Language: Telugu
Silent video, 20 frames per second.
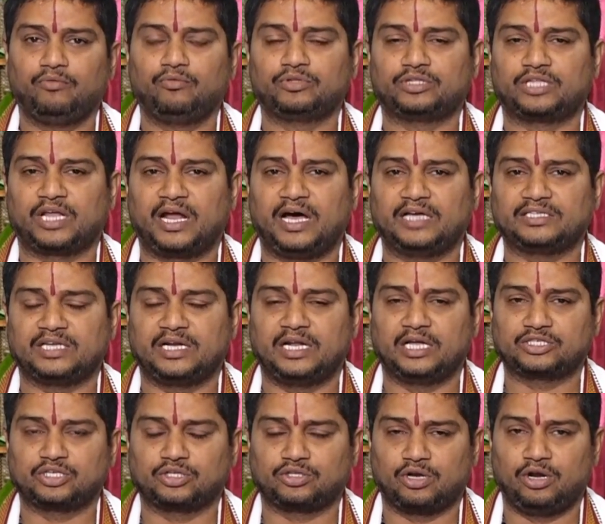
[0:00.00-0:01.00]
ఉత్తరాశ
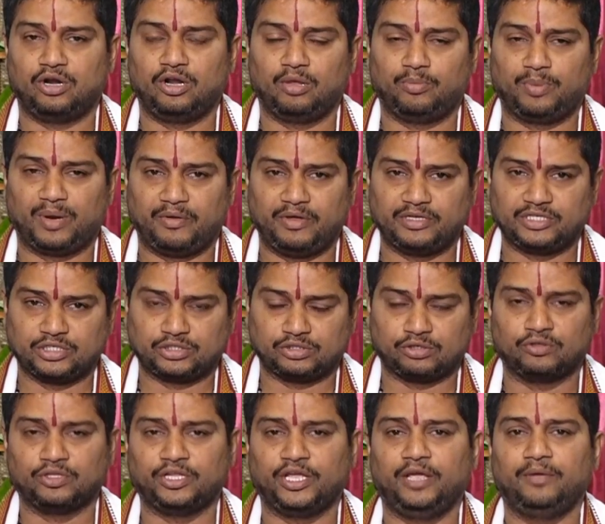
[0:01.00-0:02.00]
నక్షత్రంలోకి
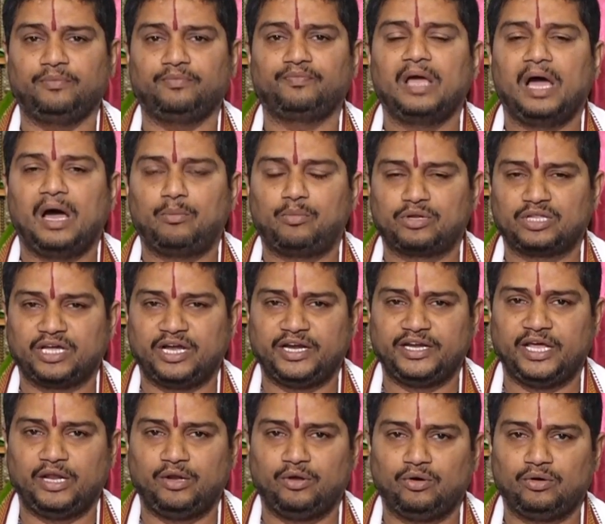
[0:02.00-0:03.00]
ప్రవేశిస్తుంది అమృత
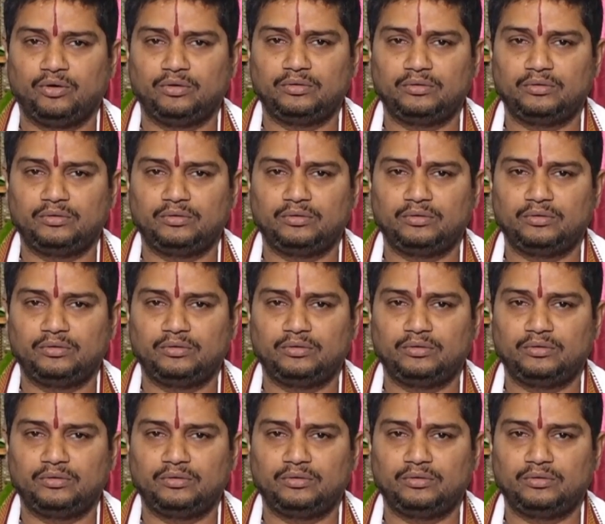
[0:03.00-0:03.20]
గడియలు